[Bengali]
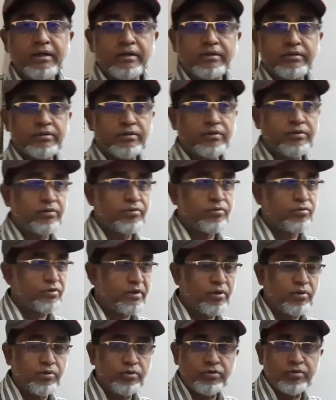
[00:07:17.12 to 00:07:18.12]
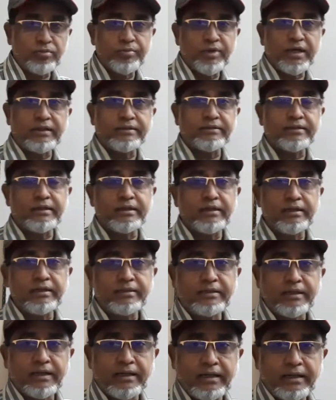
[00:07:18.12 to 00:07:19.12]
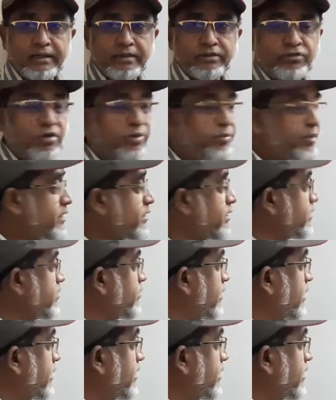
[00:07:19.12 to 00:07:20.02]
তো কোথাও বেড়াতে গেলে তার আগে সবাই কি করে